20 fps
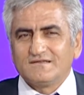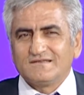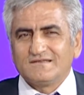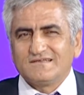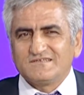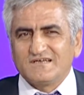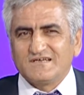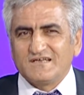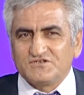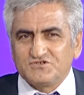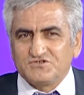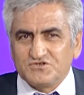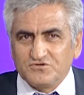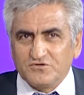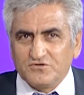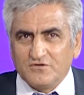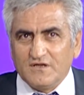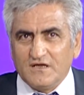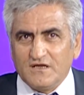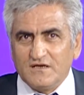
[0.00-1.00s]
Dışarı
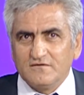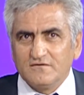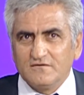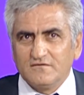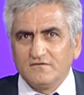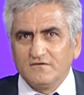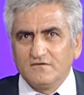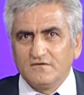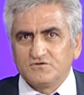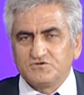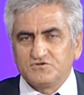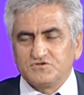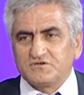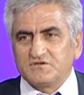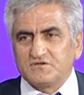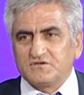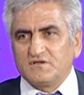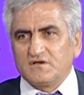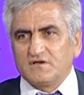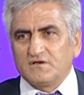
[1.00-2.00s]
çıkıyorlar.
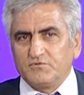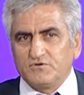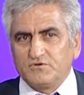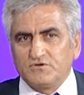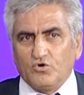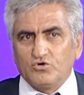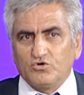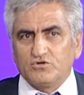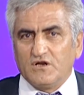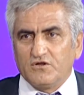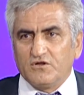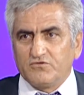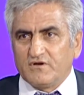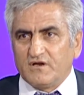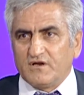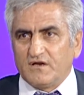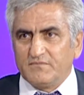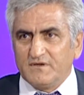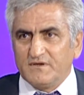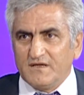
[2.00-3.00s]
Çıktıkları bir de otele
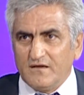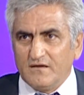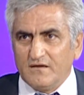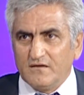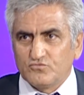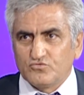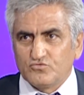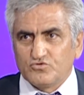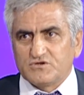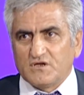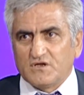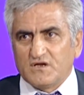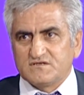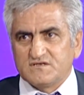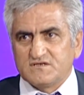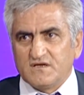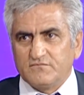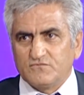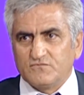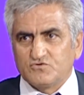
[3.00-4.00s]
döner. Niye? Duş
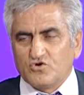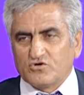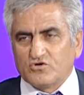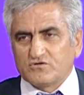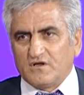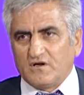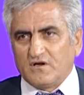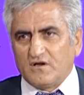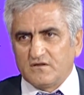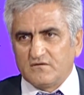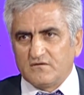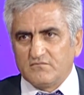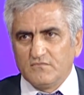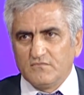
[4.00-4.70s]
alacağım. Çok terledim.